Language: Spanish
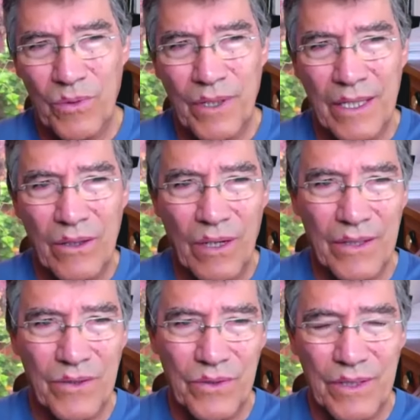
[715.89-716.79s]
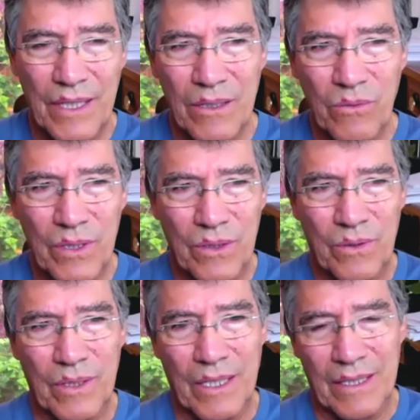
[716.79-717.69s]
por tanto la sociedad
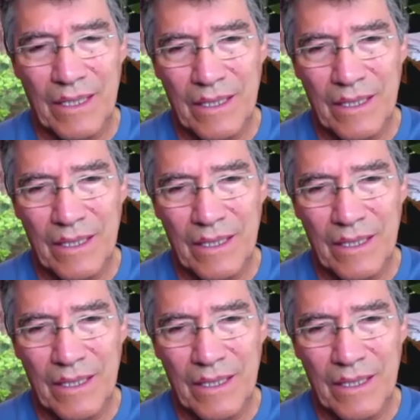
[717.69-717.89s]
ecuatoriana,